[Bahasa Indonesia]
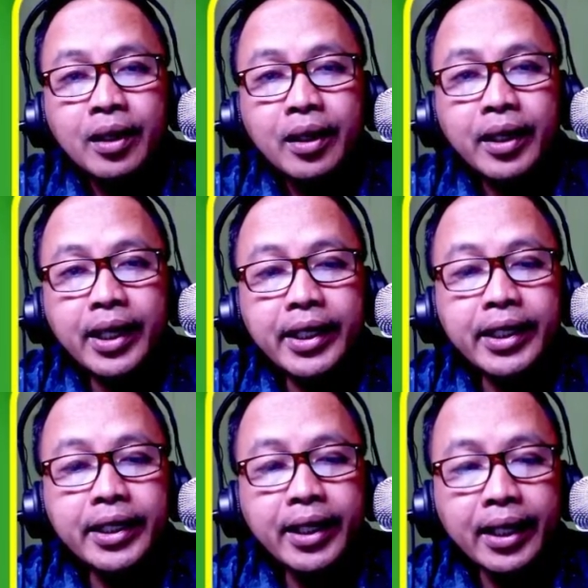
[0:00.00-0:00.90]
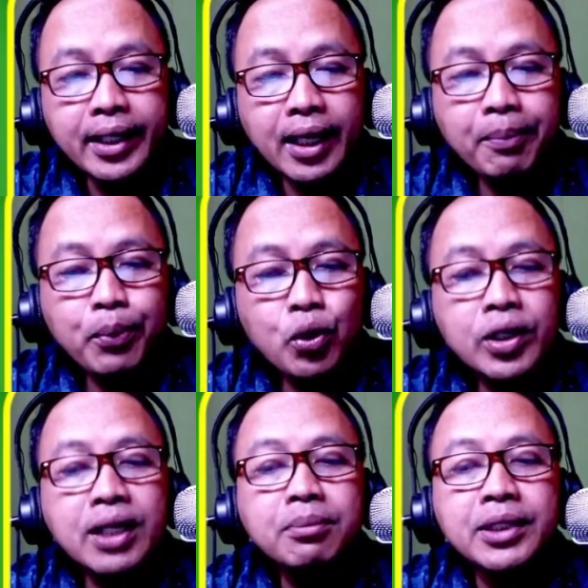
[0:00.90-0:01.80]
Dan ini adalah
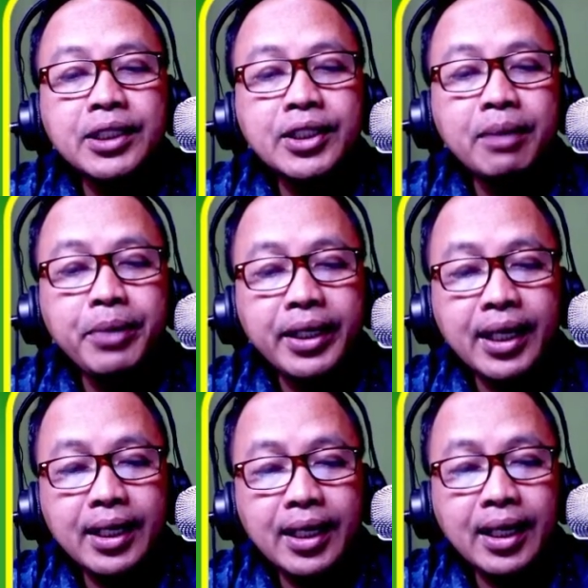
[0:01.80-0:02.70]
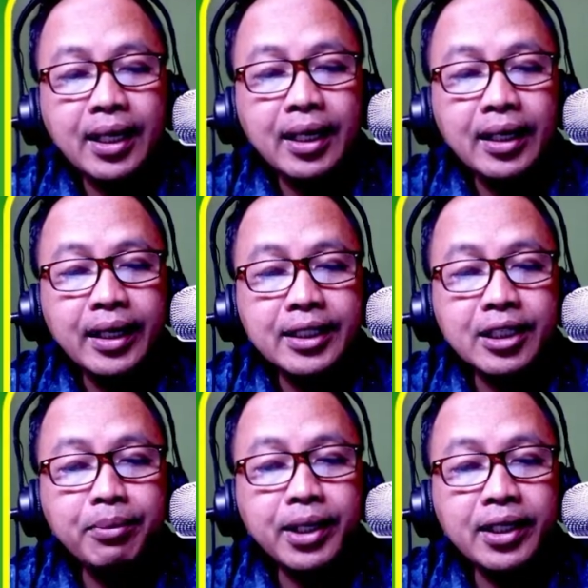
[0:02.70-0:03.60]
program kerja BKK
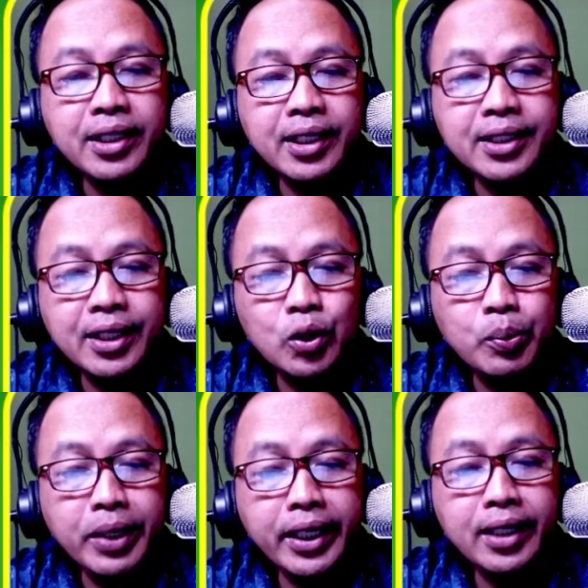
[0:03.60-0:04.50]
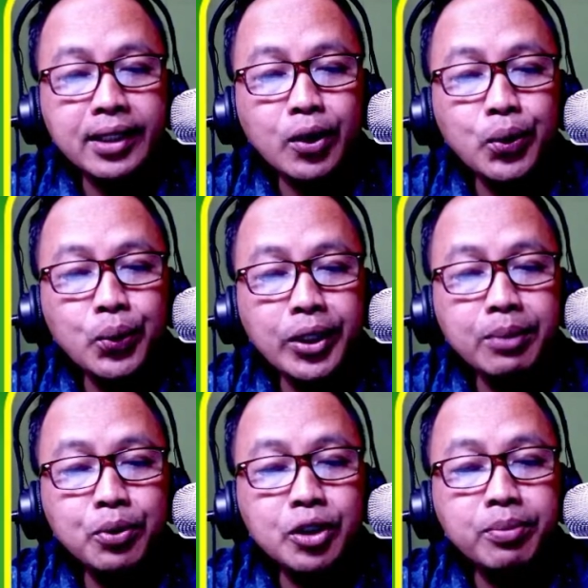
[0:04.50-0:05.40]
SMK Negeri 1 Bangil tahun
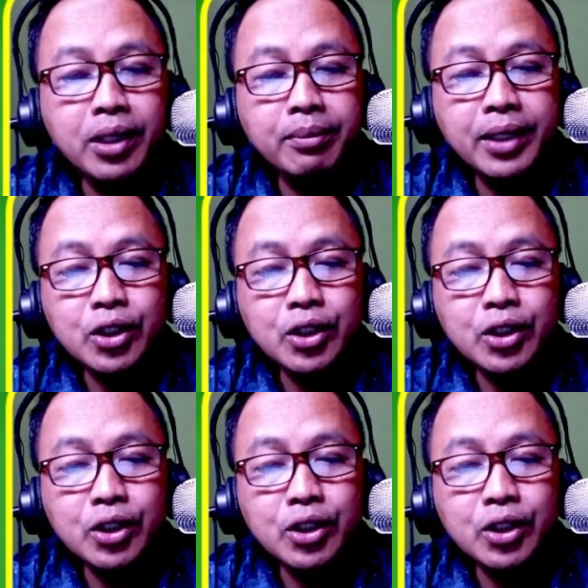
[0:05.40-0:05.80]
2019-2020